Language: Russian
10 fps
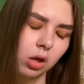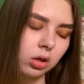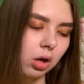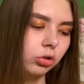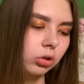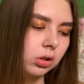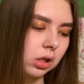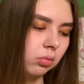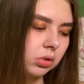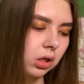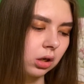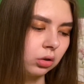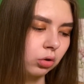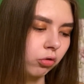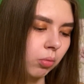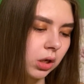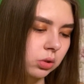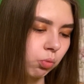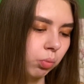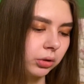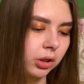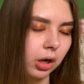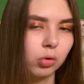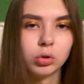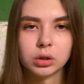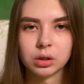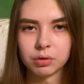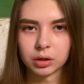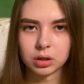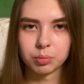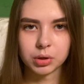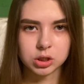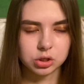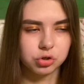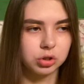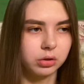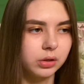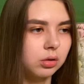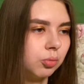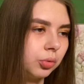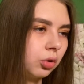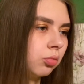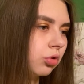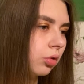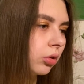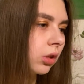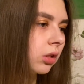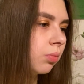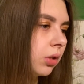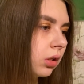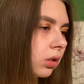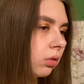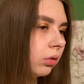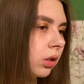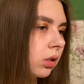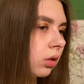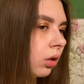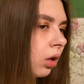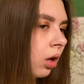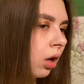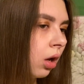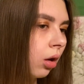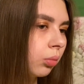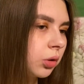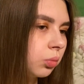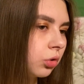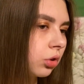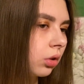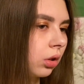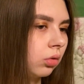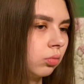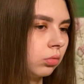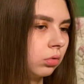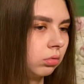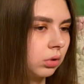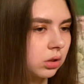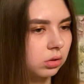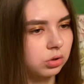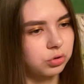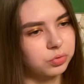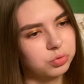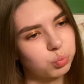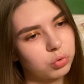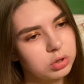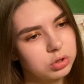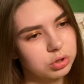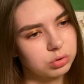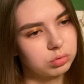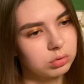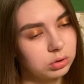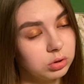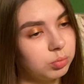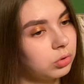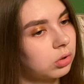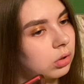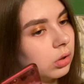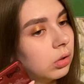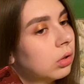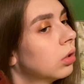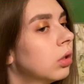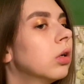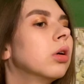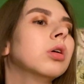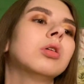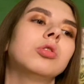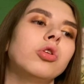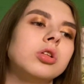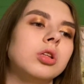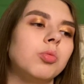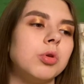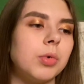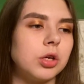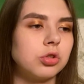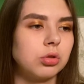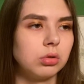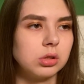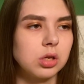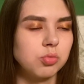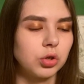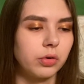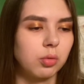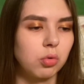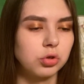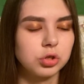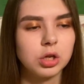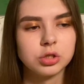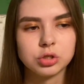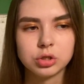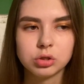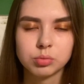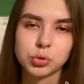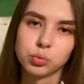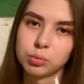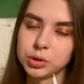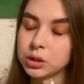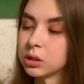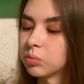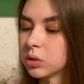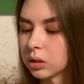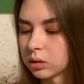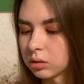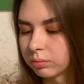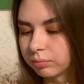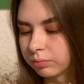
Я вот на самом деле готова максимум полтора года, наверное, прожить с человеком, а потом уже вот расписываться. Потому что я думаю, если ты живешь больше, ну это неплохо. Но если ты понимаешь, что ты с этим человеком хочешь дальше жить, то почему бы не расписаться?